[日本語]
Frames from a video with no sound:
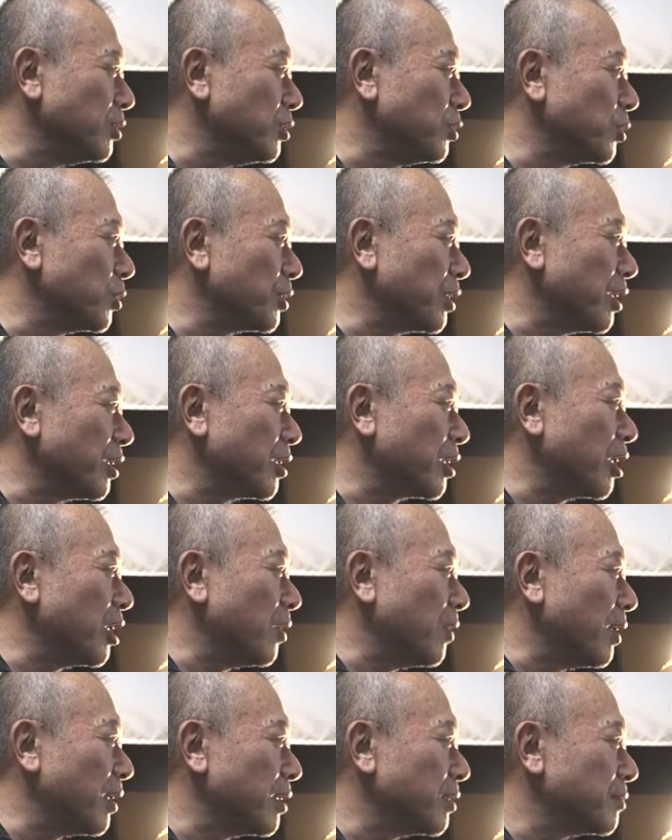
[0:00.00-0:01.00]
場内か
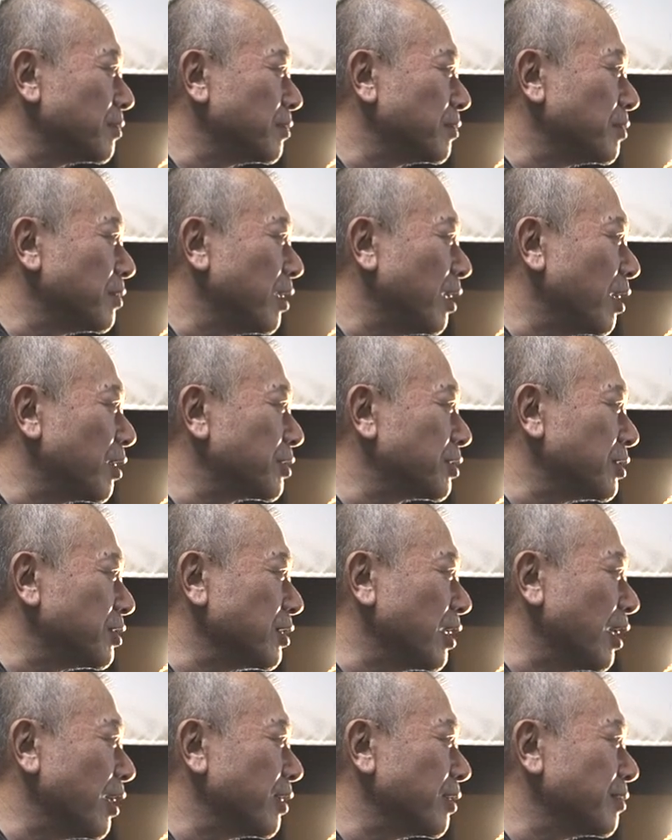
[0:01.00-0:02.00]
らは拍手
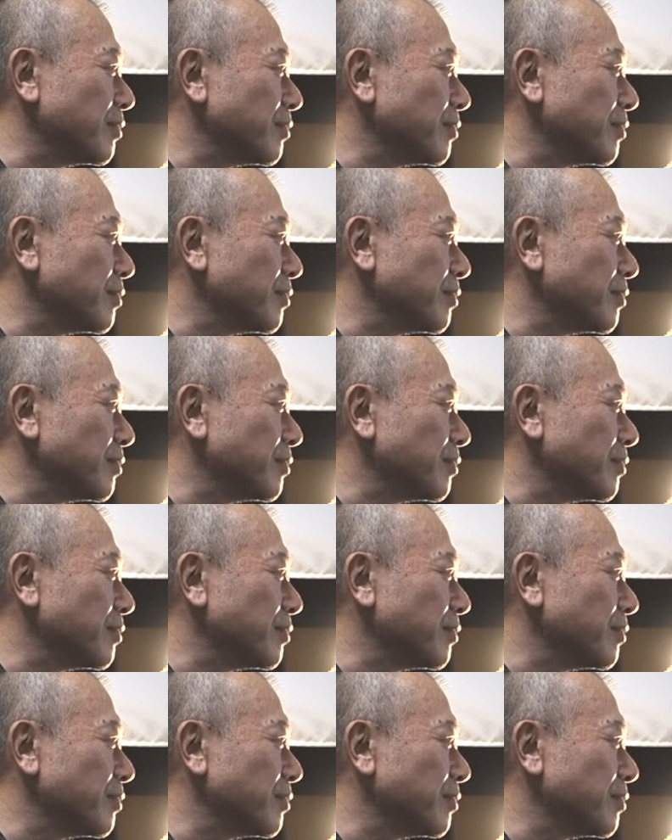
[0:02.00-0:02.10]
が